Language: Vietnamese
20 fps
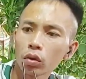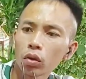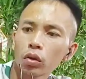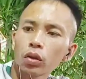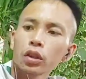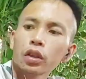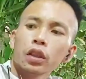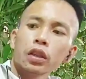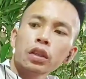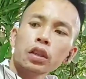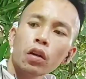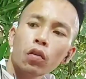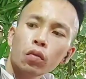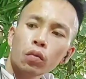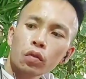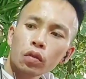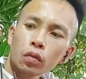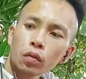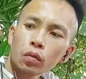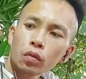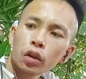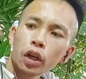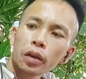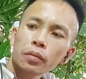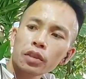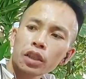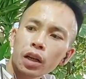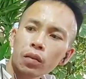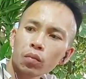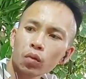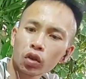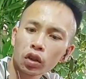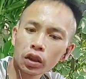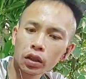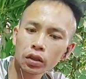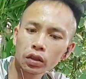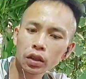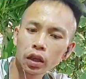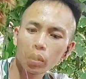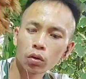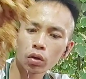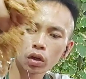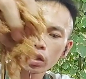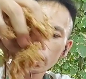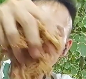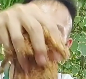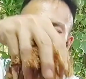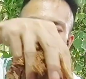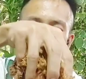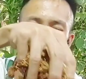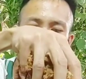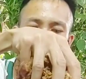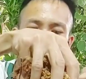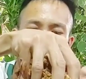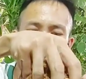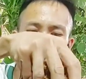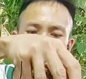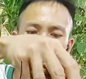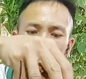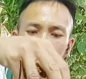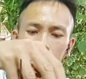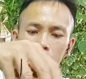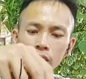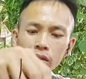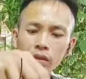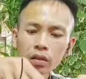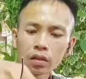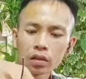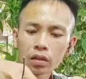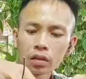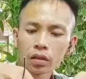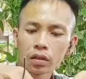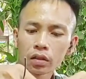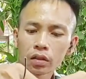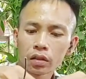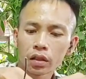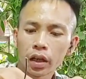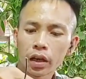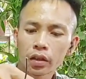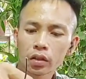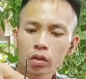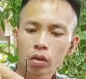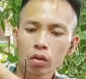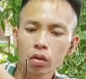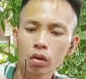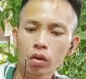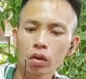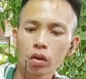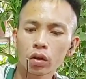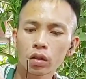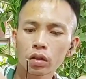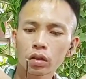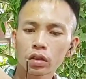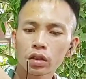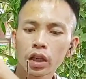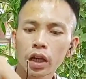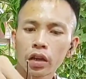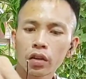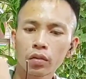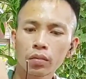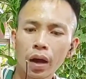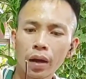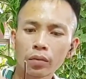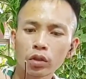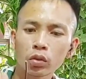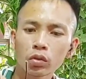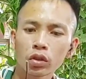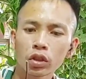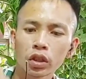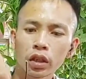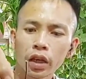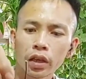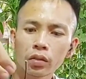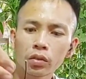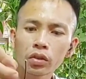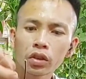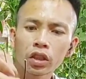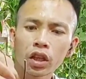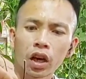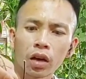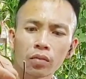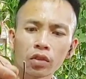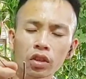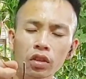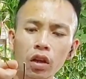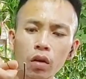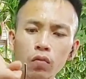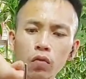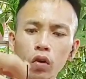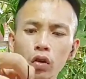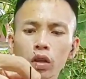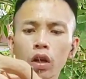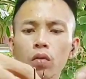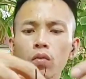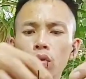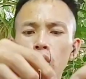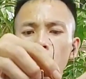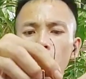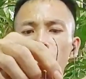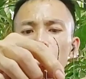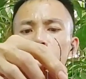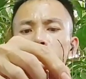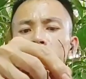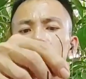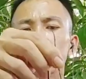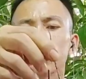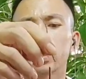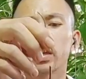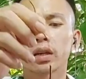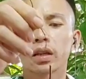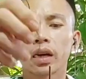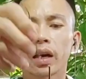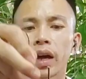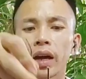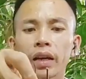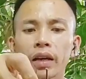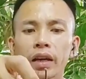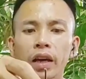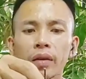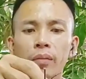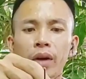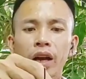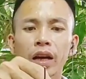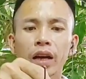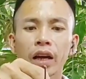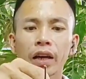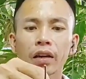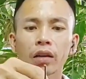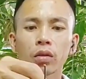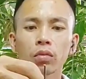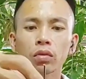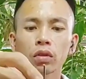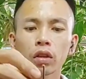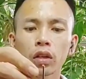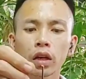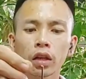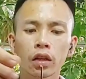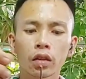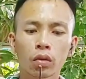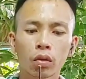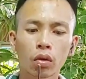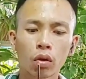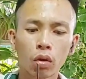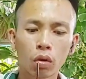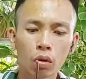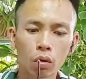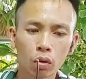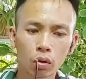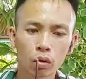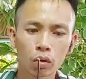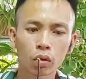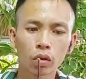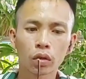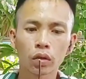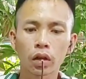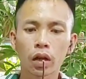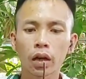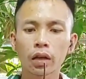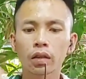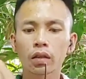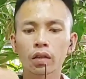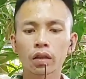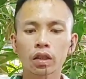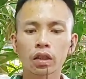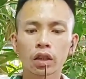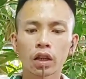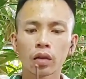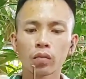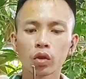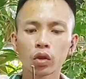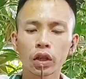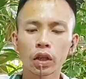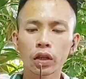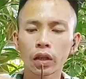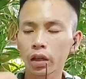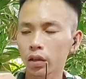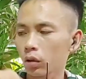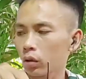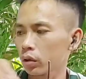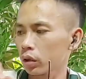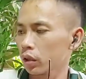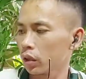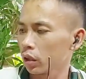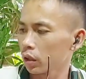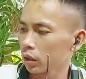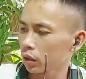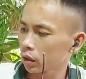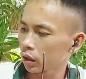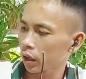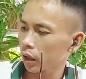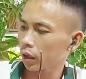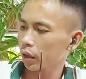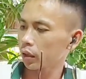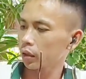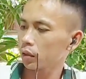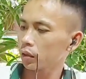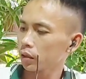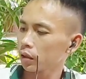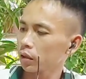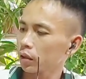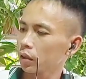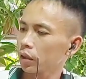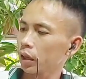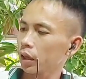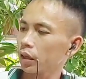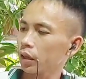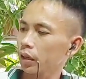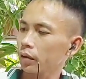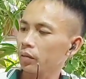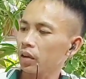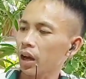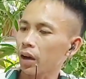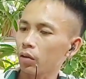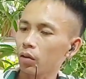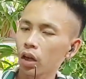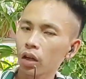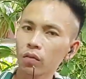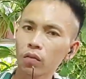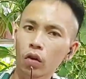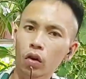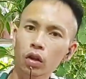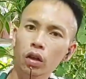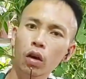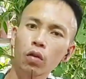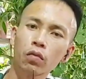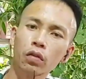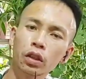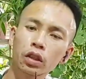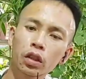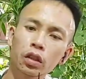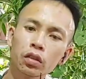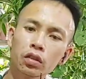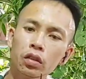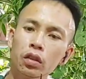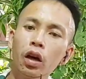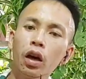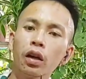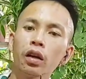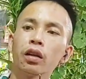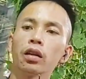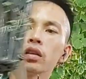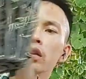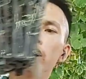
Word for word: rồi thì xong em rắc một ít rêu ở cái đoạn giữa này, để cho nó dễ nó bám xuống dưới này, nó giữ ẩm, chứ độc vỏ thông khô mà hai ngày ba ngày không tưới là nó khô. Đấy, chỉ cần một ít này thôi. Đây, như cái này này em đảo lẫn vỏ thông với sơ dừa này.